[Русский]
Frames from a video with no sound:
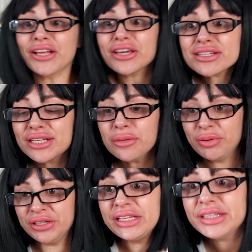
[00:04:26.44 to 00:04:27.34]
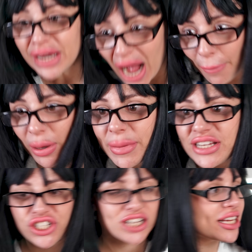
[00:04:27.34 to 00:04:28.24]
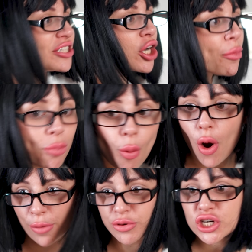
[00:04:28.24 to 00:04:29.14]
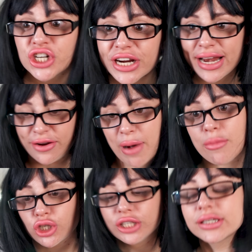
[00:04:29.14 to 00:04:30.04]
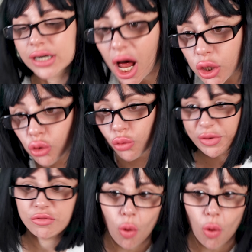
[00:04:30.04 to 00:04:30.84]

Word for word: если бы не я, мы бы сейчас до сих пор бы жили в бабушкиной халупе в